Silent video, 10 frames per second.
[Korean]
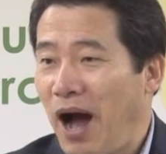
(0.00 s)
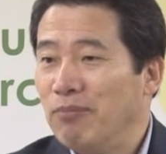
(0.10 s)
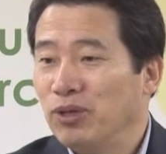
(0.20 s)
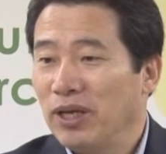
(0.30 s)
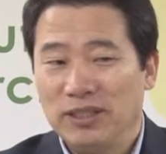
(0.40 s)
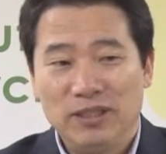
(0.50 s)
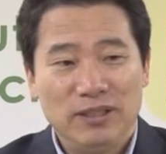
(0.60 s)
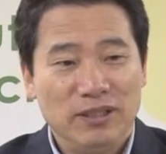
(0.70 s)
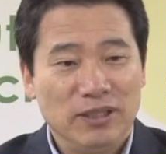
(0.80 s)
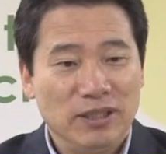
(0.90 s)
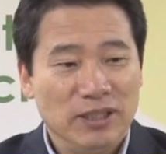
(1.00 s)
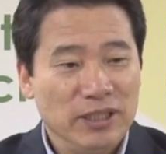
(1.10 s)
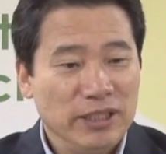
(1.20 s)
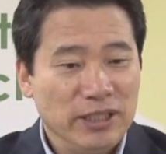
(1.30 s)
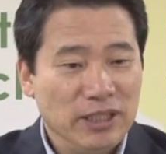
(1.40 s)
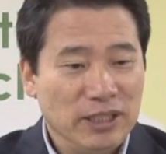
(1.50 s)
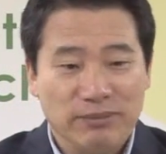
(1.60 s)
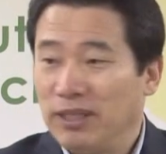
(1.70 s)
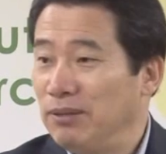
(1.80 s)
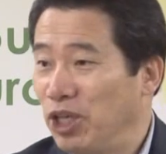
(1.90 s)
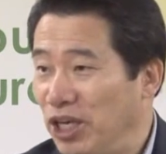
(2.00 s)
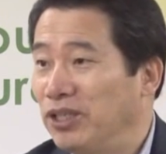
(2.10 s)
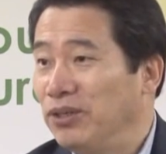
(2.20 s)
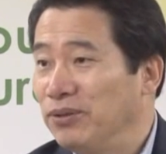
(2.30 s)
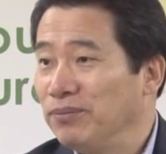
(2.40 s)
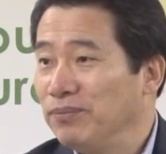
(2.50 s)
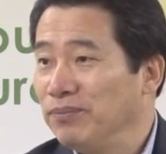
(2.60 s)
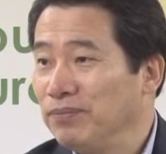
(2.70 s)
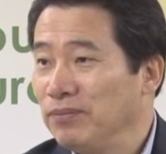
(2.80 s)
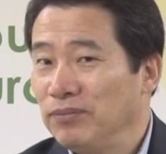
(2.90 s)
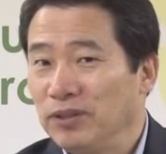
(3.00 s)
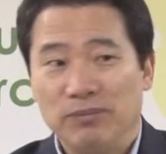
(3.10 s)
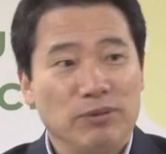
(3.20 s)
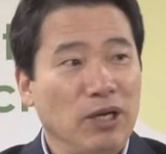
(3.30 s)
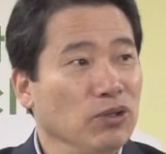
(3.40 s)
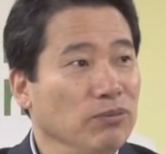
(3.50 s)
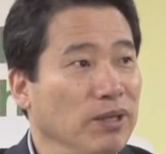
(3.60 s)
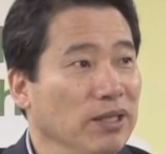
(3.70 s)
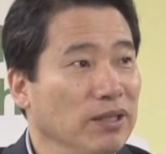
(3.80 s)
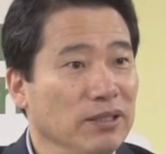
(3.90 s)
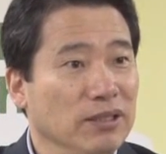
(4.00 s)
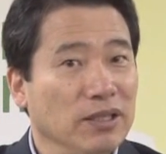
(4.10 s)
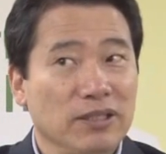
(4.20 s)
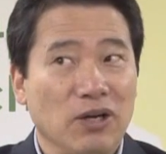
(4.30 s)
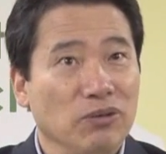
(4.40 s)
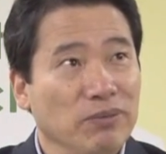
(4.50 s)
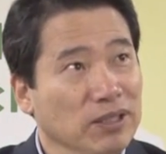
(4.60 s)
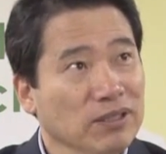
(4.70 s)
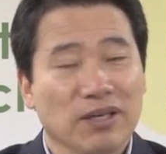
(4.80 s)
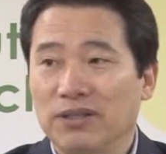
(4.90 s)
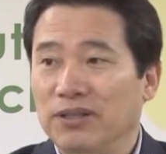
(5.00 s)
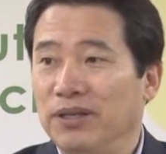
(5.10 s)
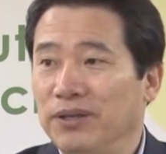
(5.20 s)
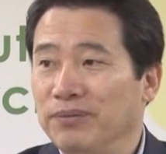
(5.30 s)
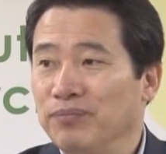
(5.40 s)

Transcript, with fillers: 암흑의 집사님이 계세요. 지금 장로님, 장로님 됐던가 그럴 거예요.